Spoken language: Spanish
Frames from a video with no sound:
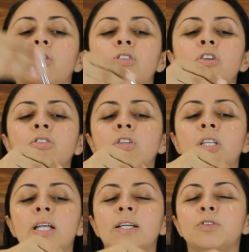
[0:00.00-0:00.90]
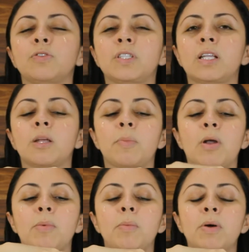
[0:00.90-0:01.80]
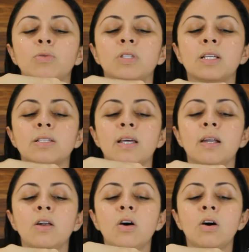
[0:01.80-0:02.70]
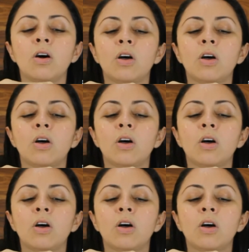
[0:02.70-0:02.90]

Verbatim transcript: Con dos gotitas es suficiente, pero a mí me gusta hacerlo.